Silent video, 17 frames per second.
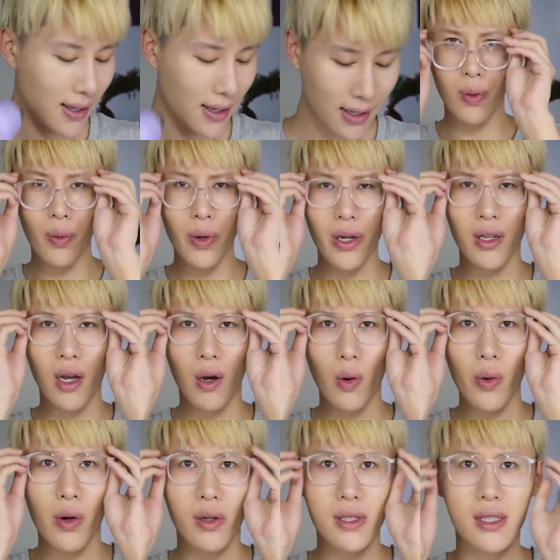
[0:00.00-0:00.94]
我也要
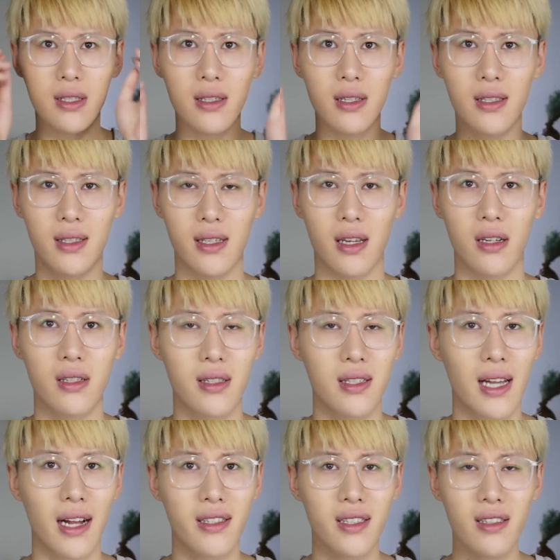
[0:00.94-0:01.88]
为我自己解释一
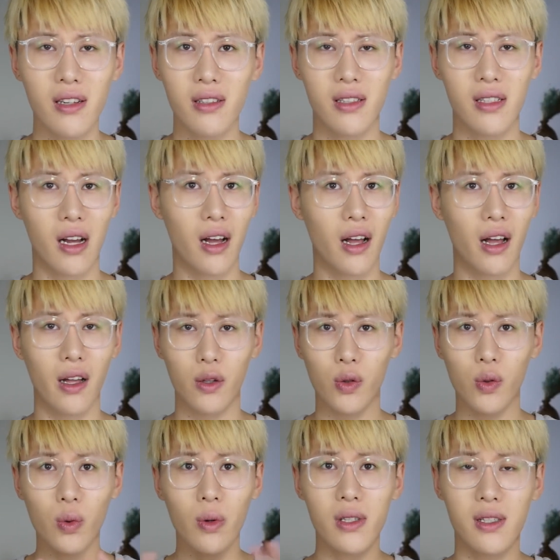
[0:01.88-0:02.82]
下，真的是讲很
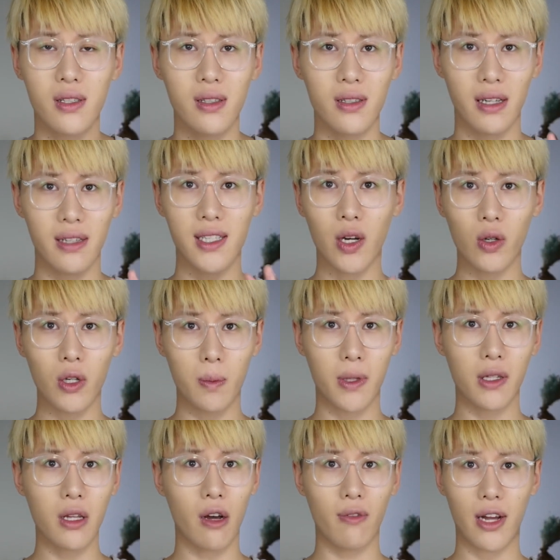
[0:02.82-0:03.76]
多次了，在我的
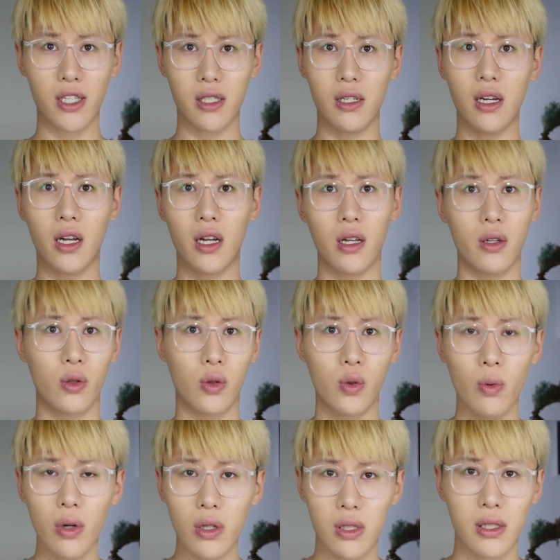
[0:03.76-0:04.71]
频道发生了很
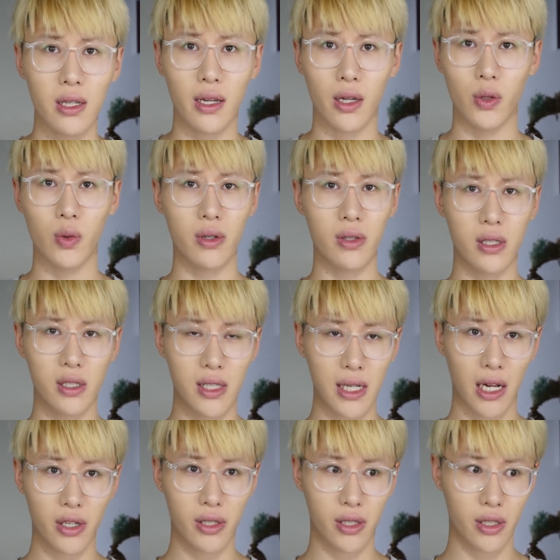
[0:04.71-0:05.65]
多次很多次这样
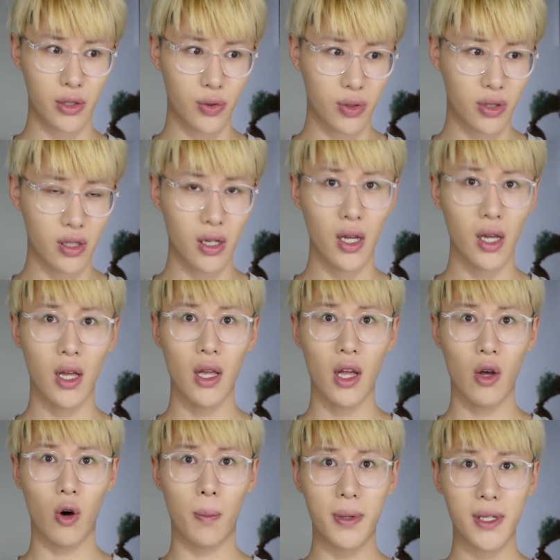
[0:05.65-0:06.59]
的事情，就是
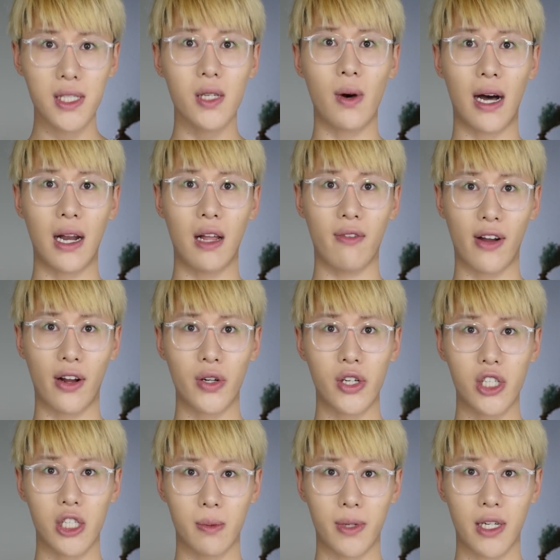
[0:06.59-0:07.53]
我评测完了，发了
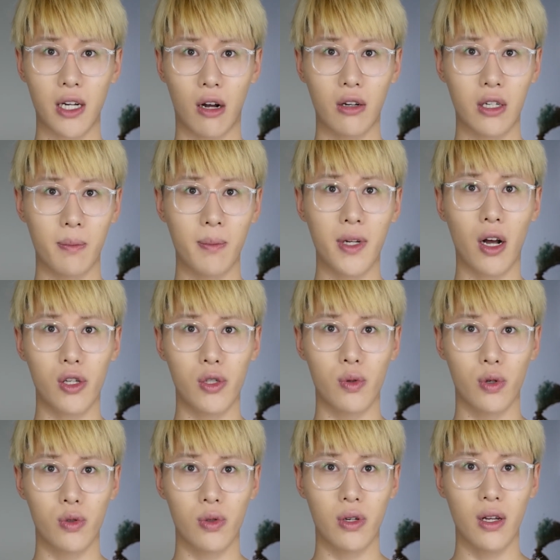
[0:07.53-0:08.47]
视频，然后人们告诉
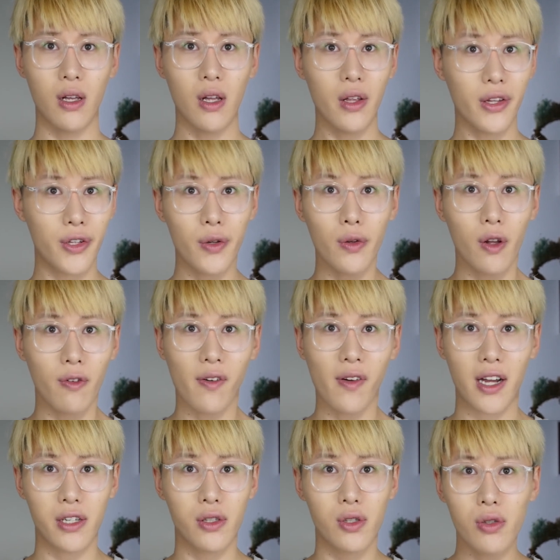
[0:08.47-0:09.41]
我说你用的方
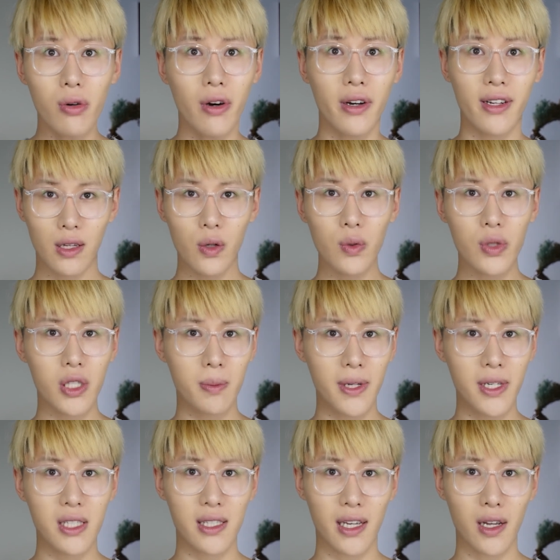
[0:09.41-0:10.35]
法是错的，你录视频
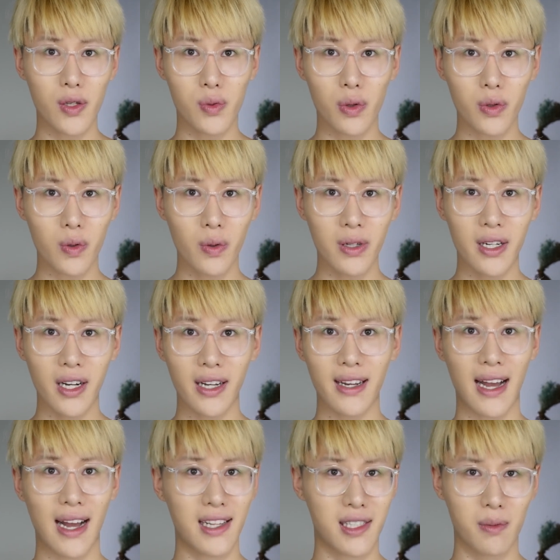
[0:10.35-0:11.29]
之前要做功课的
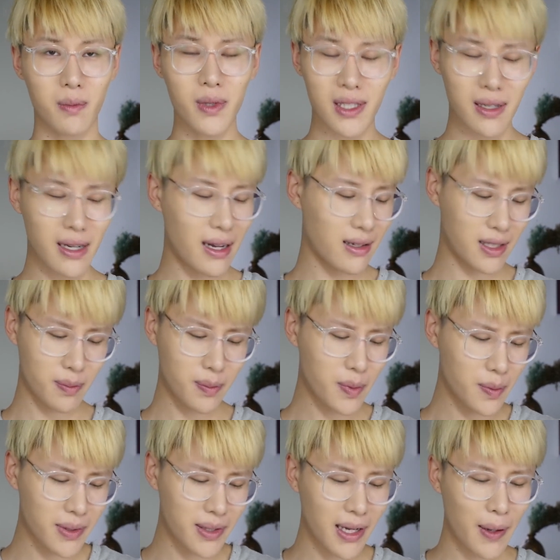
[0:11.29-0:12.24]
呀，怎么怎样，怎么
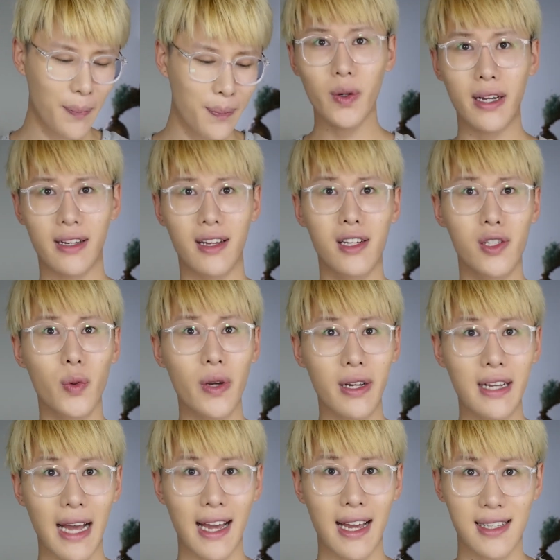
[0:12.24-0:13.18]
怎么样，我肯定是会
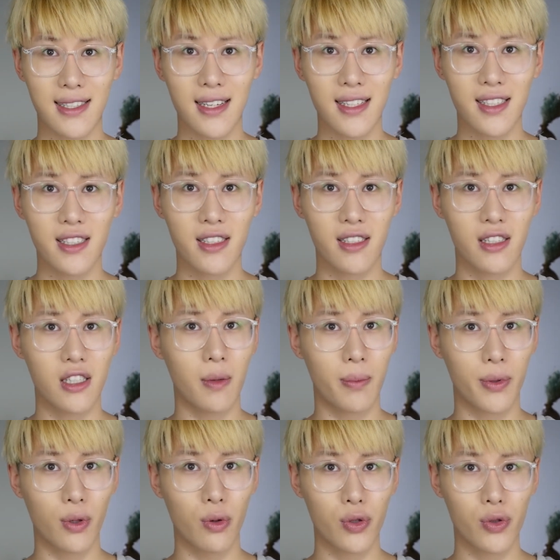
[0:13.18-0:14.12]
看一些信息的，
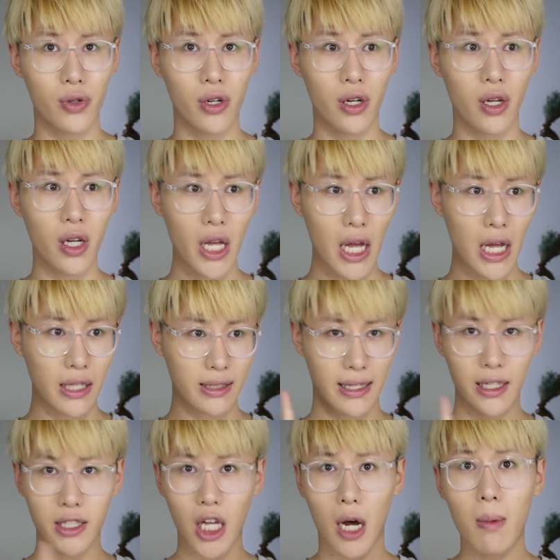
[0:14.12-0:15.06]
比如说它
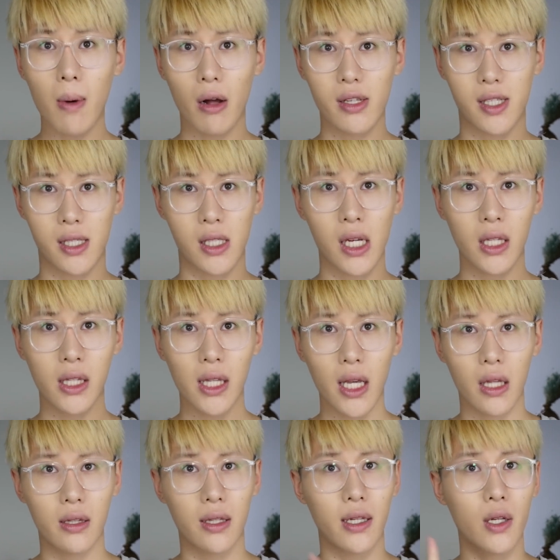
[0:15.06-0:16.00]
的淘宝旗舰
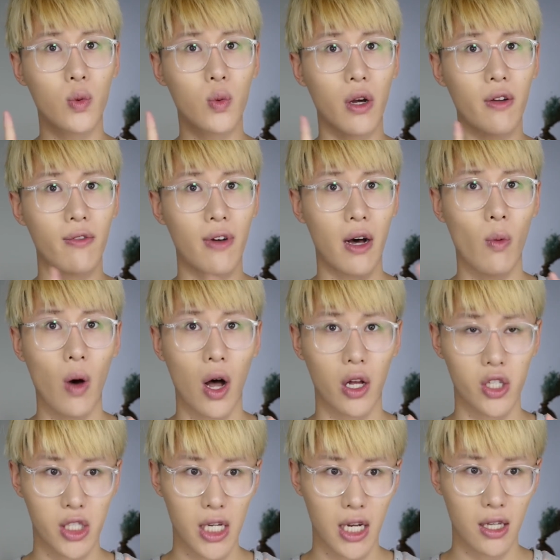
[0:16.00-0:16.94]
店，它的官方网
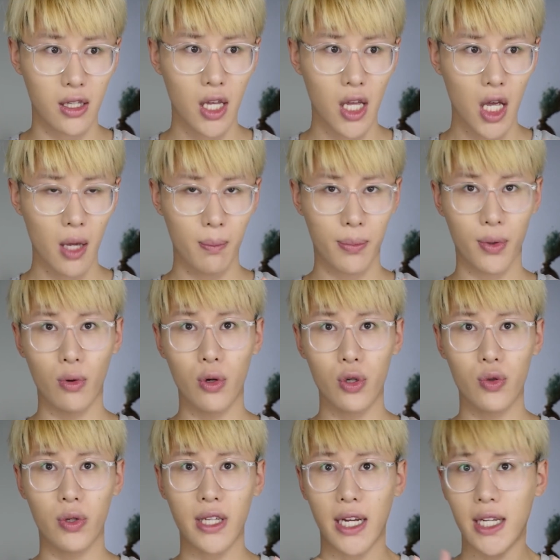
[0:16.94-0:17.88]
站，比如
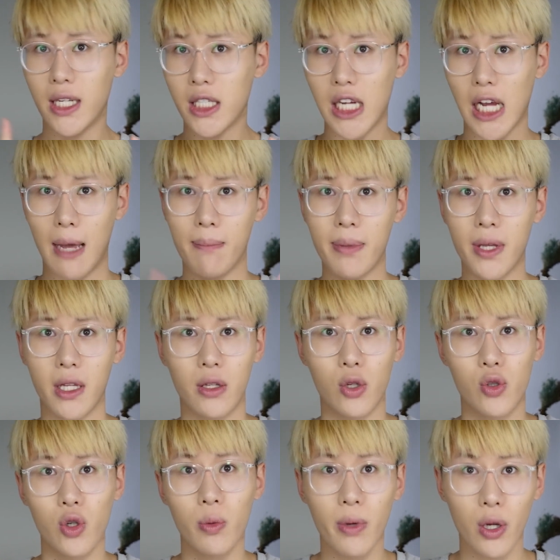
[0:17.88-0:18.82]
说它的产品的
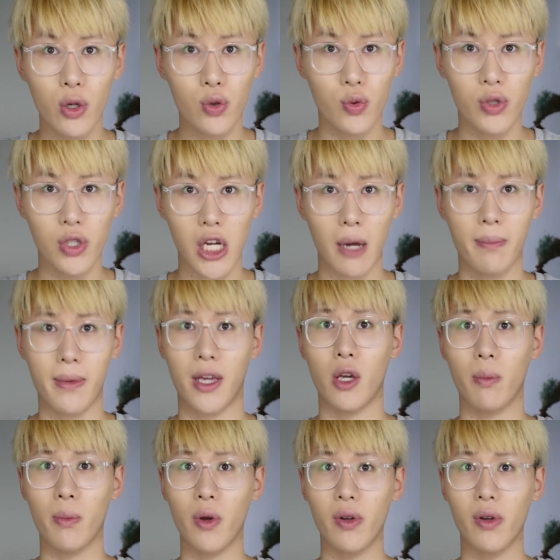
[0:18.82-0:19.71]
说明书上。上面有没有